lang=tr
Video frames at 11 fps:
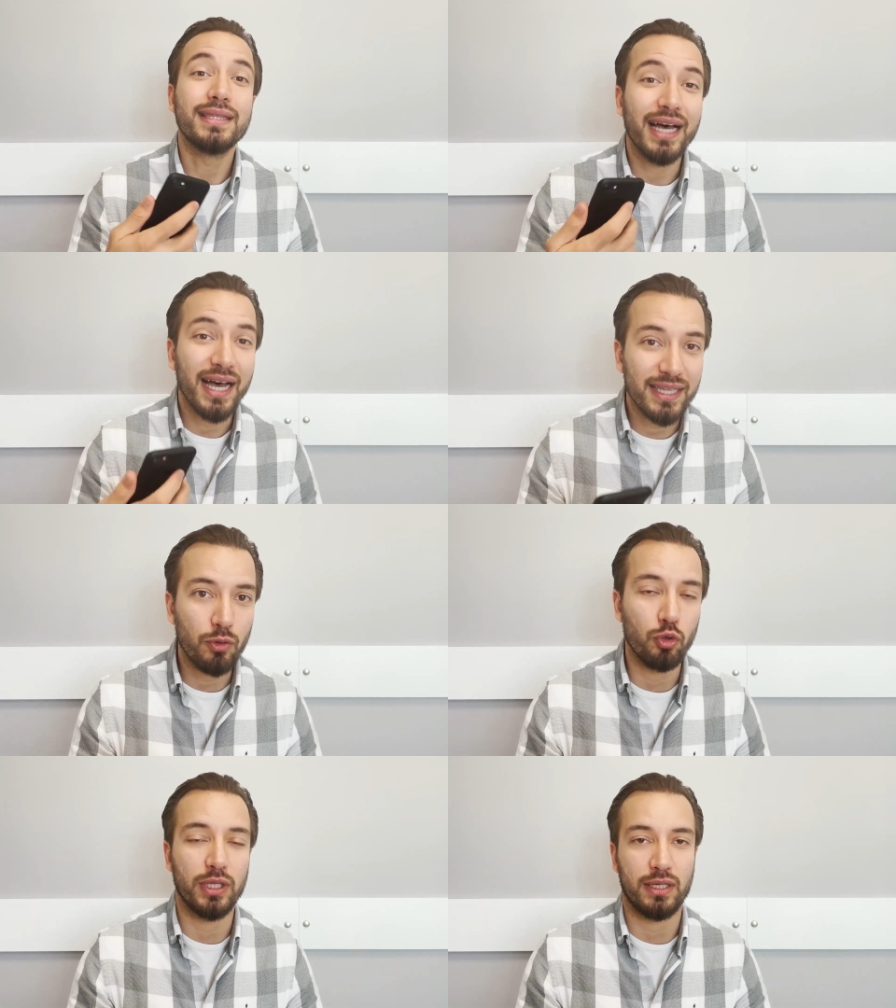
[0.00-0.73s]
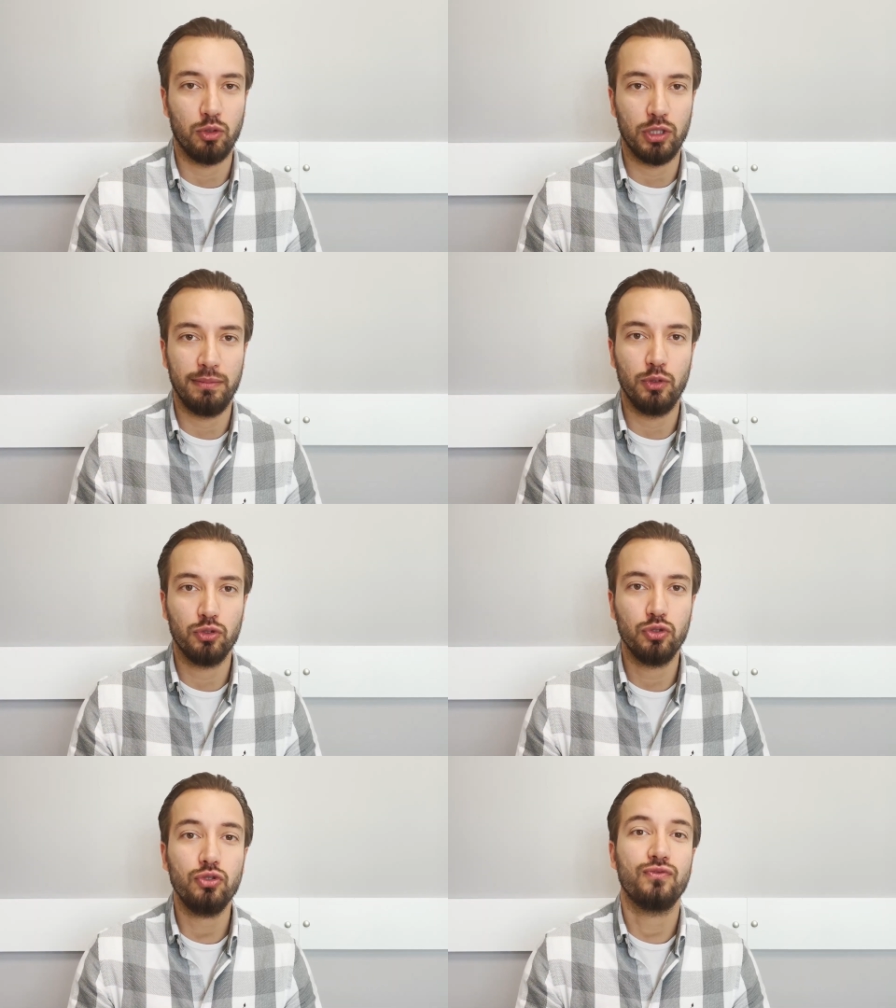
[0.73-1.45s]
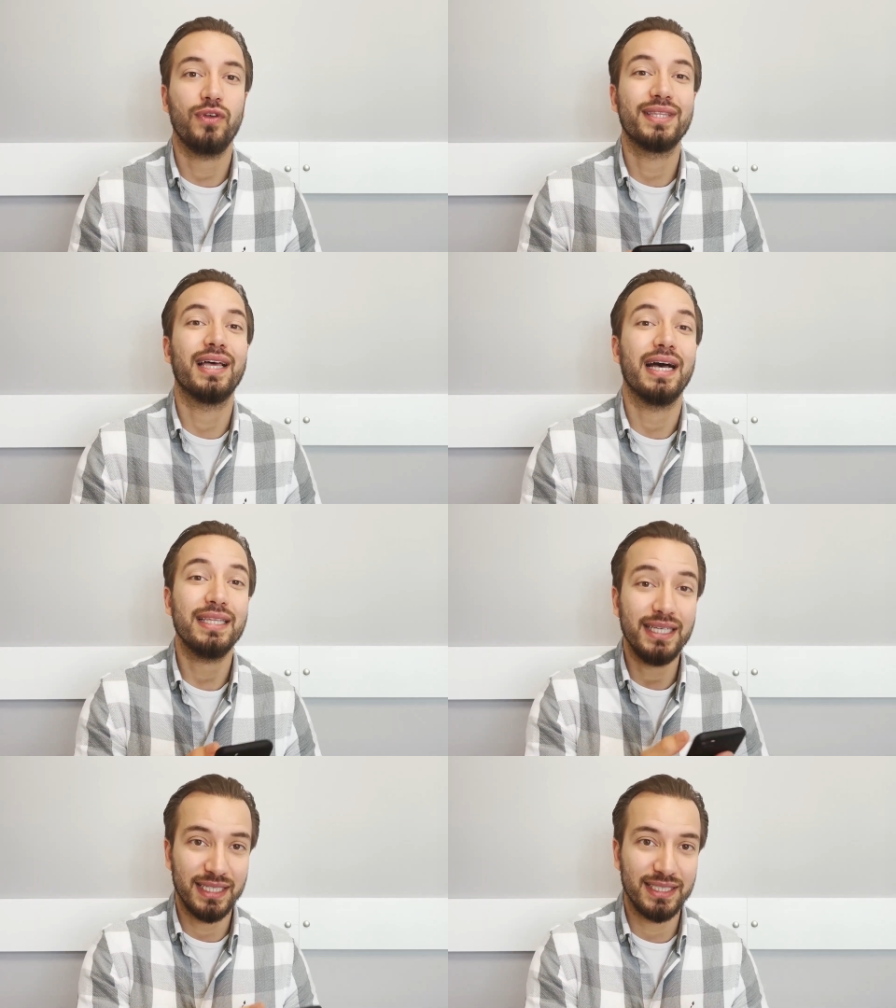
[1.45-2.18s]
daha da odaklı olabiliyorsunuz ve
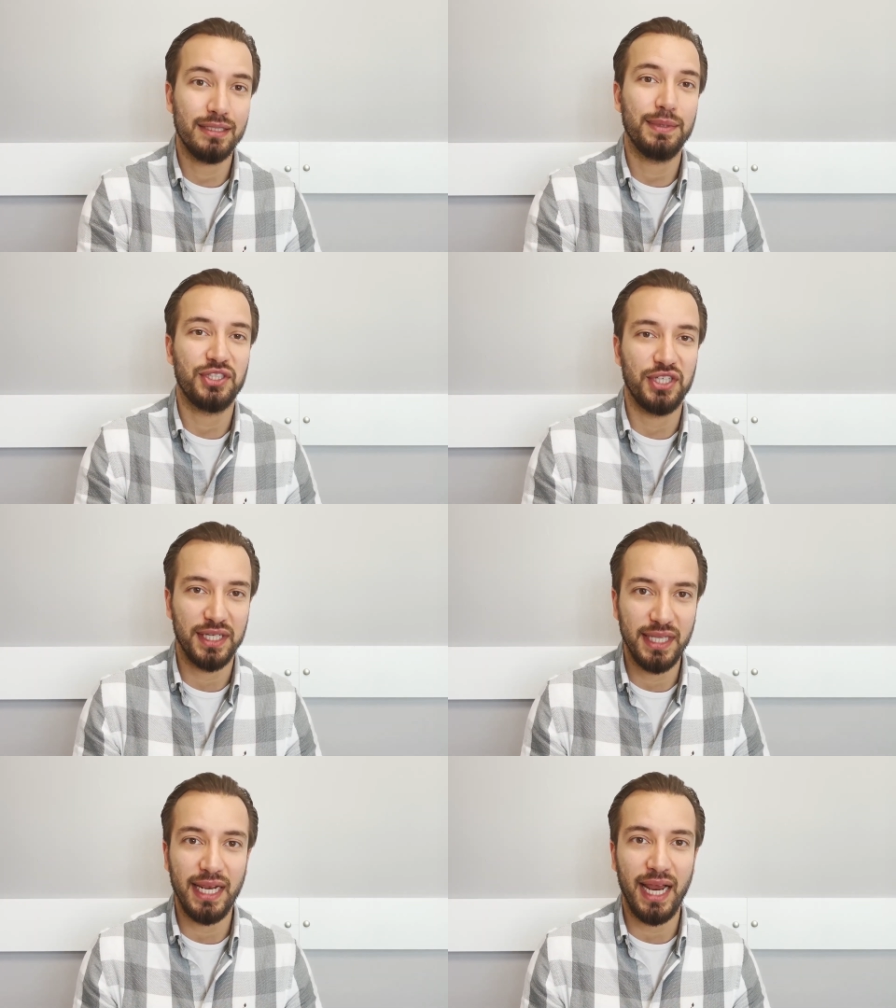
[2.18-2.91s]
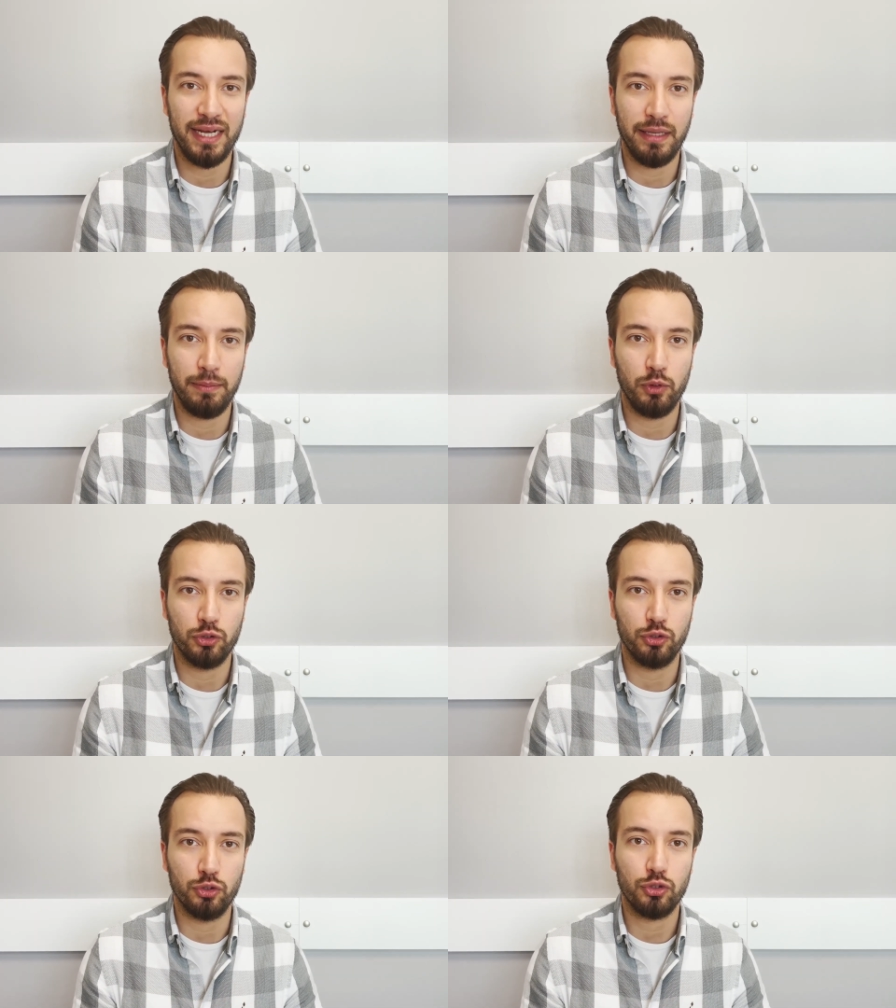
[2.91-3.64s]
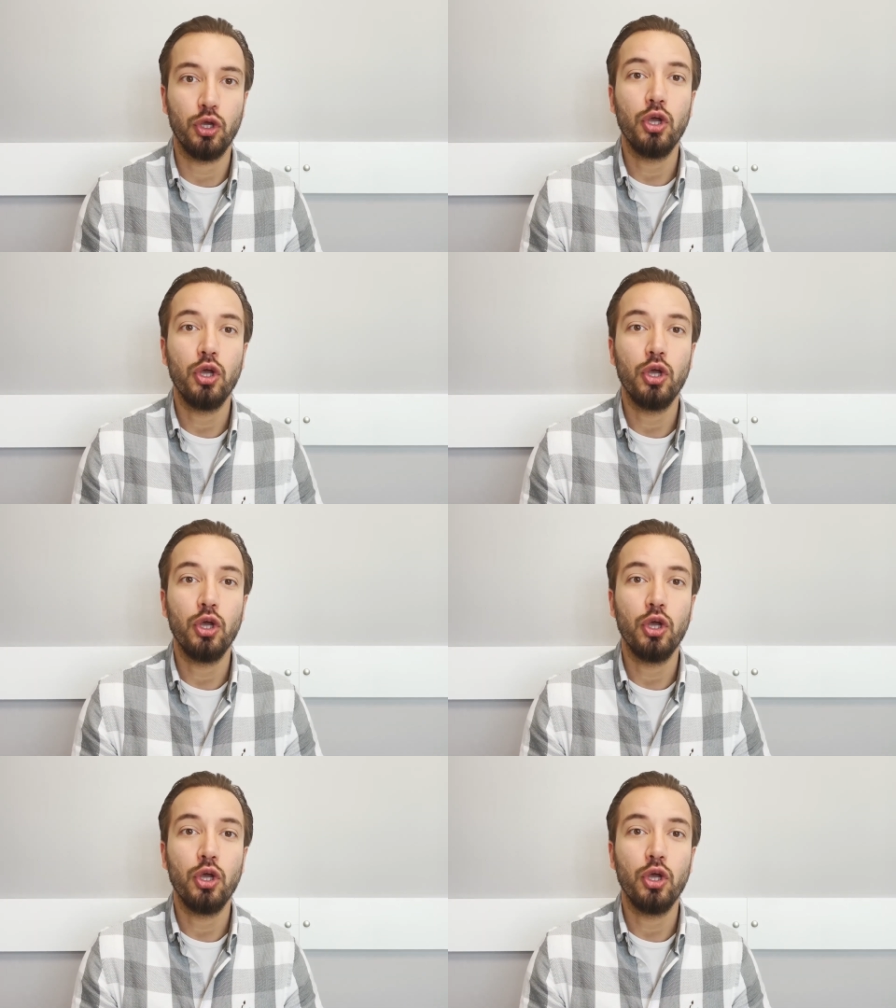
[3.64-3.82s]
daha da hızlı bir şekilde ilerleyebiliyorsunuz.